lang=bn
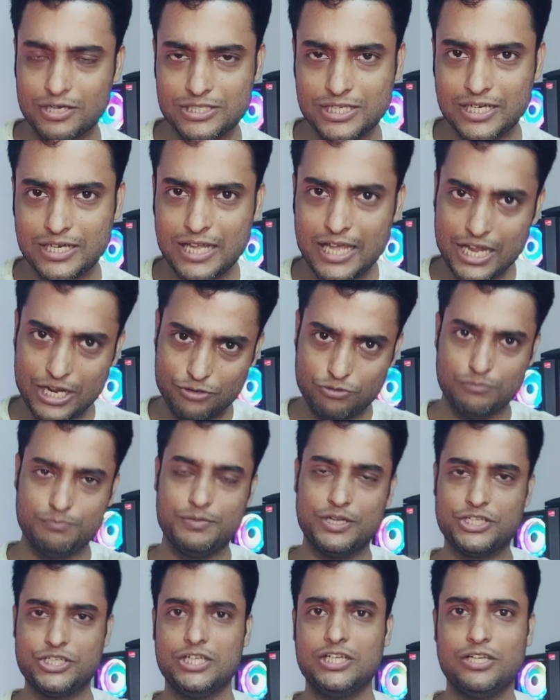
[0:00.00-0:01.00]
পাওয়া যায় না একটু
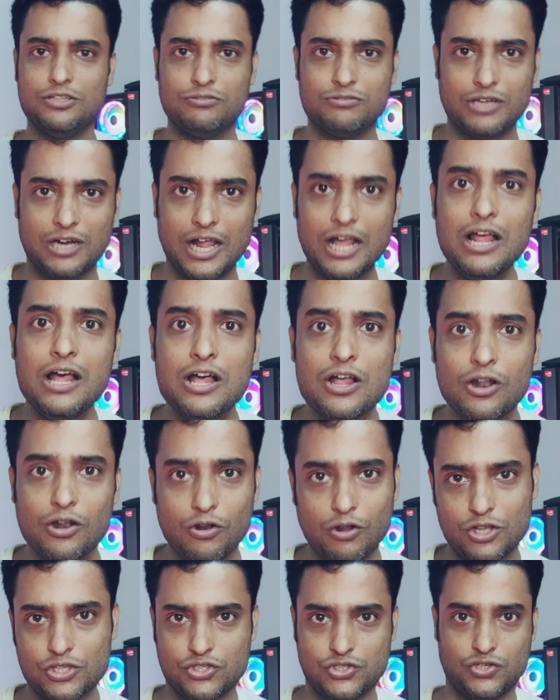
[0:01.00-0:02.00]
বেশি কিন্তু তারা
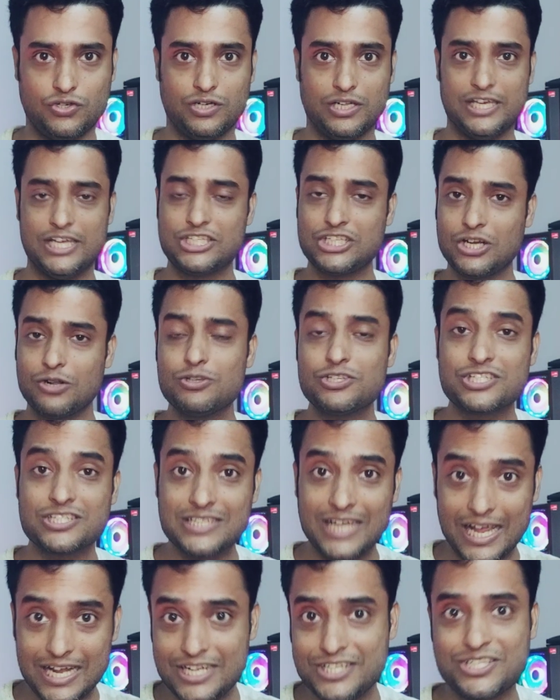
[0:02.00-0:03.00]
লঞ্চ করে এছাড়াও
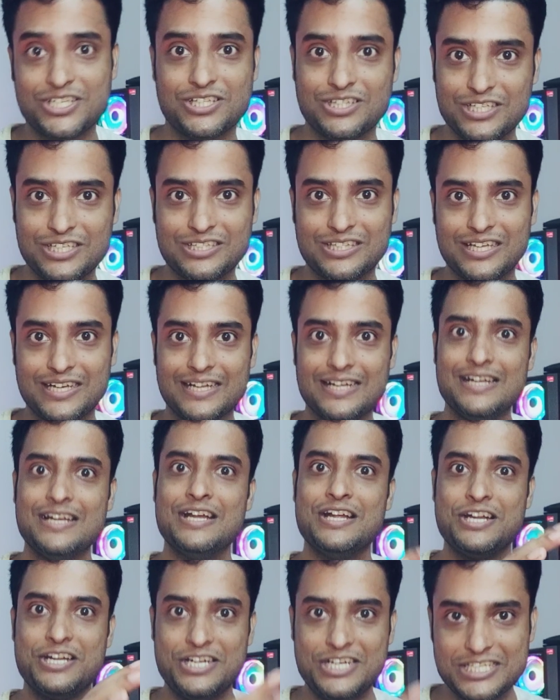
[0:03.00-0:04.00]
স্টাইলিশের দিক থেকে
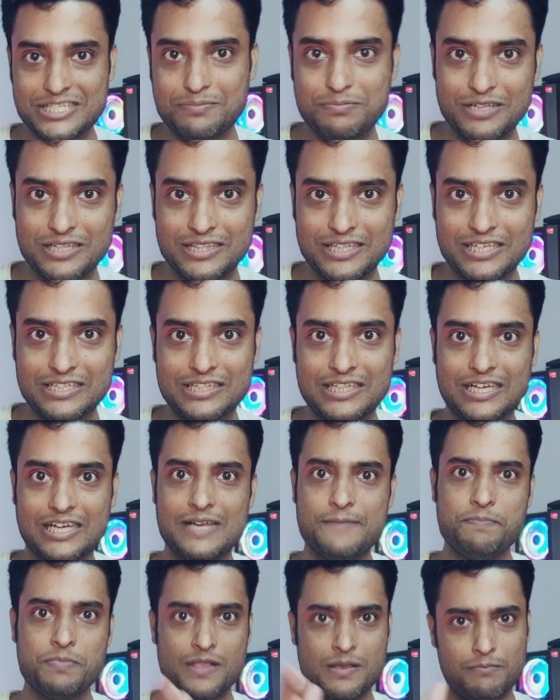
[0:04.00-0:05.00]
ডিসপ্লের দিক
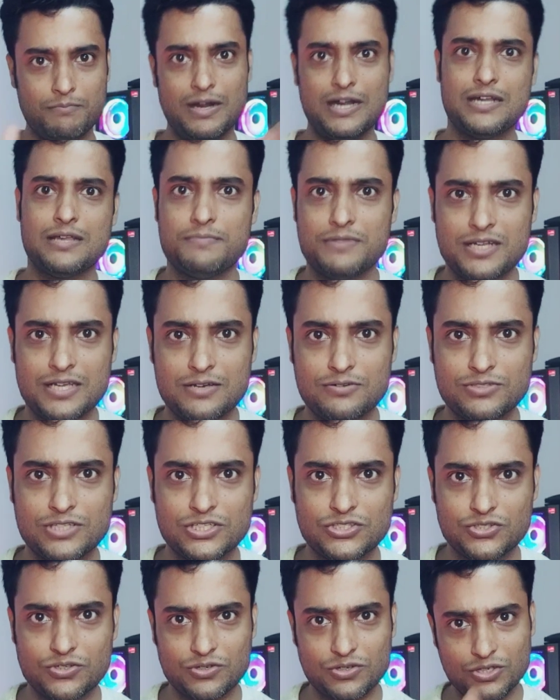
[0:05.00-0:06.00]
থেকে মাল্টিমিডিয়া
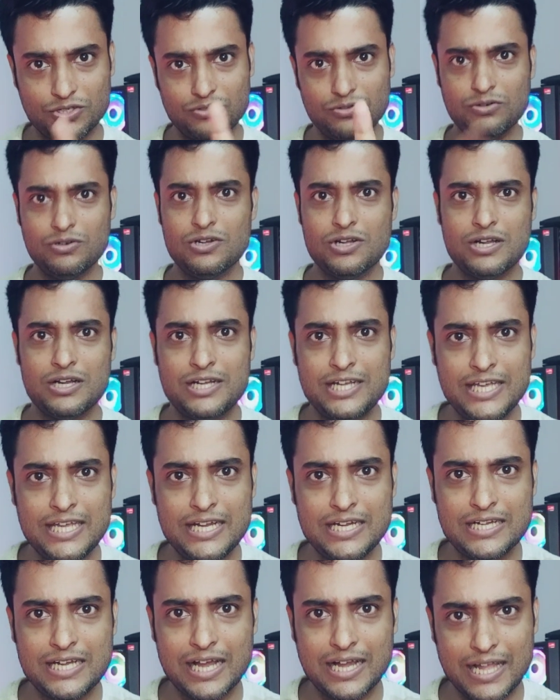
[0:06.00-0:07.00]
ইউজের জন্য কিন্তু
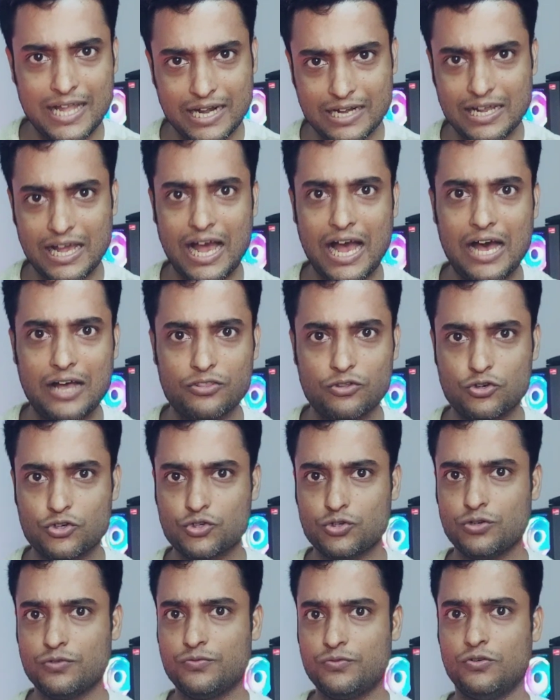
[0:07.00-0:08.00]
ঠিকঠাক একটা
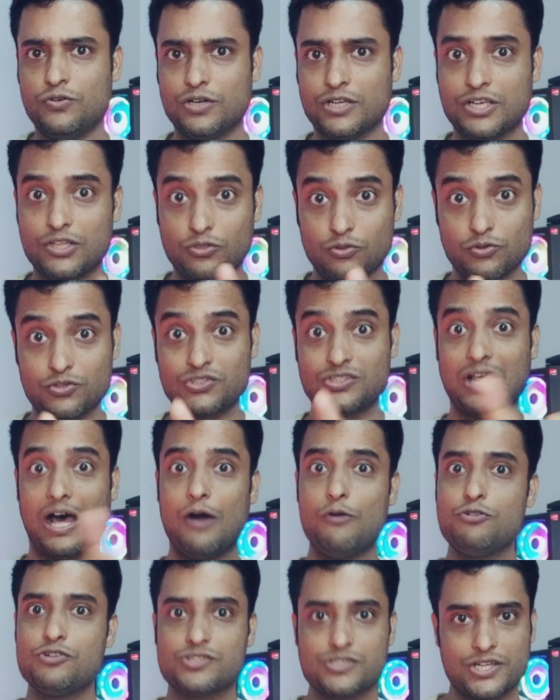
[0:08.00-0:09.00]
আদর্শ ফোন কিন্তু
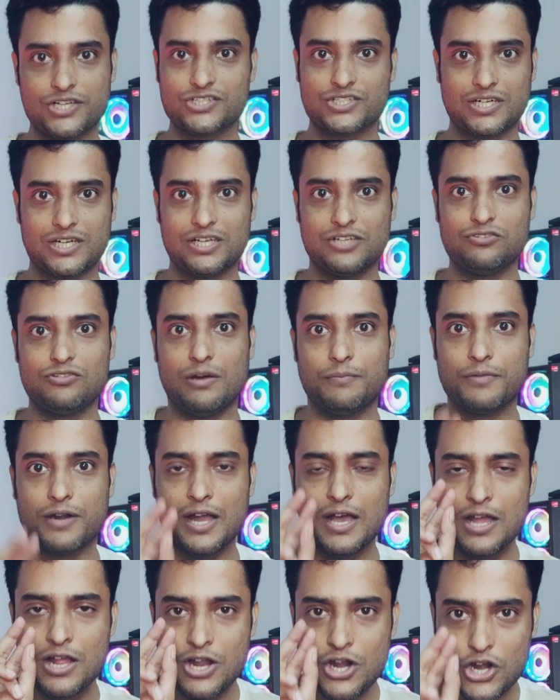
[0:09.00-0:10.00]
সাউন্ড সেকশনে কিন্তু
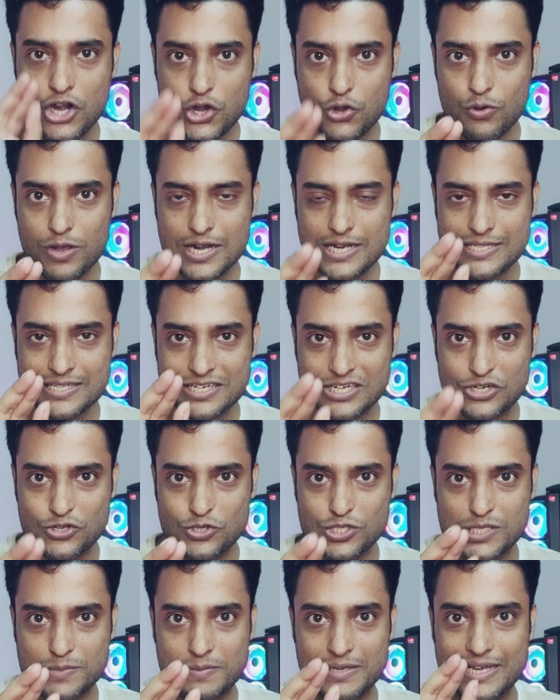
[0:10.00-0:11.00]
আপনারা ডুয়েল
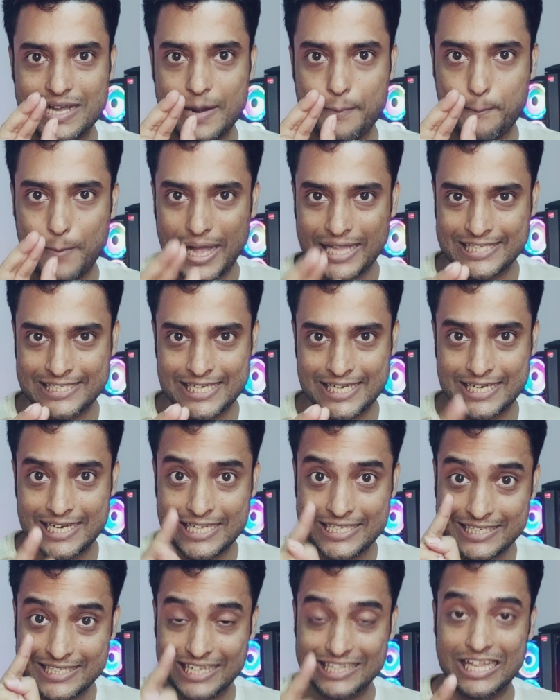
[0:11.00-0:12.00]
স্টিরিও স্পিকার পাচ্ছেন
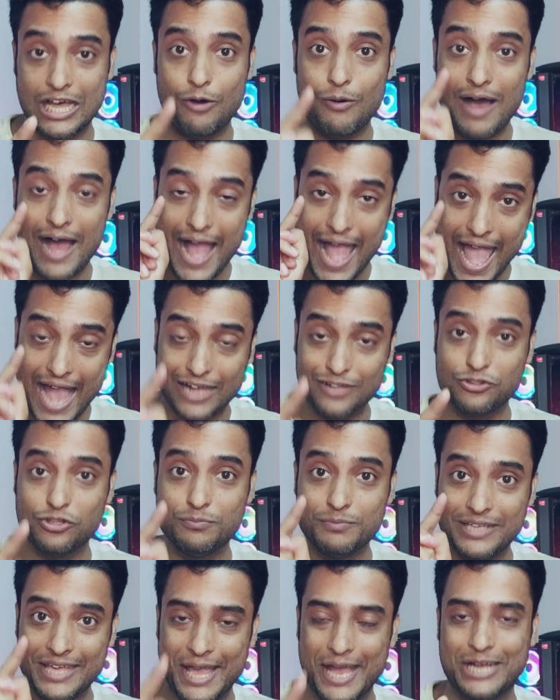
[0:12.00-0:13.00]
না যেটা দেওয়া
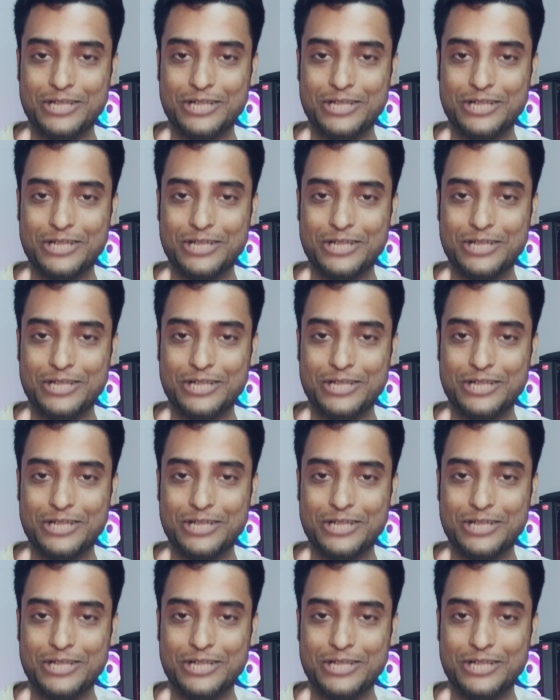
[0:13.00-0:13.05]
একদমই